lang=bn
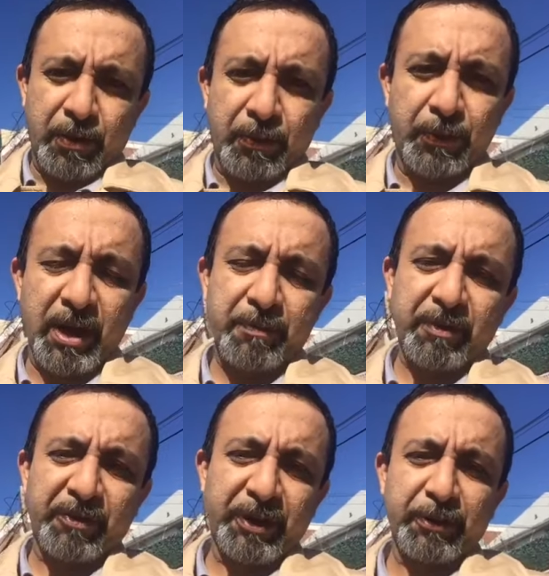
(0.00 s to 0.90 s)
উনি
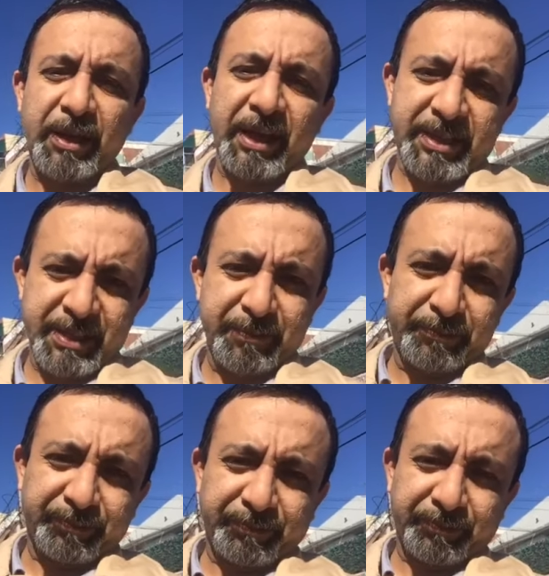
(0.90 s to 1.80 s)
আমার ভিডিও দেখেছেন
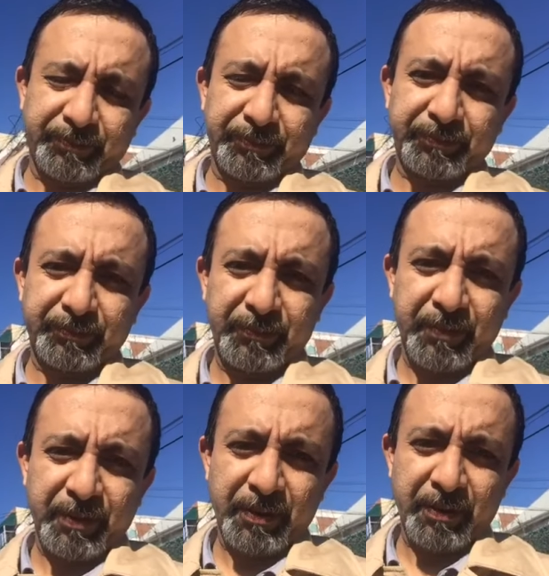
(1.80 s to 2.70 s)

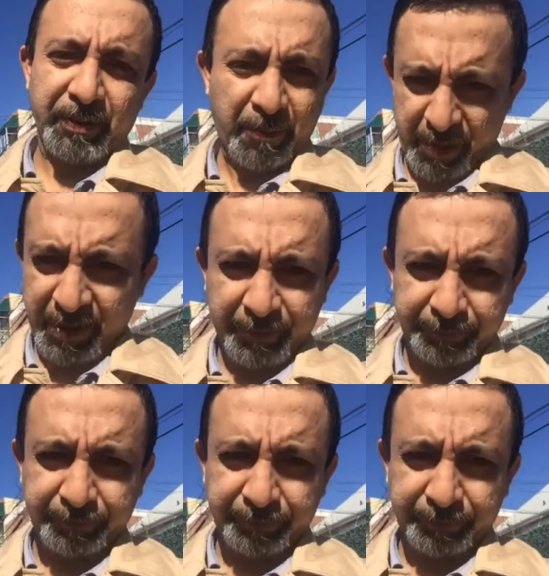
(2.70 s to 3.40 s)
তার মানে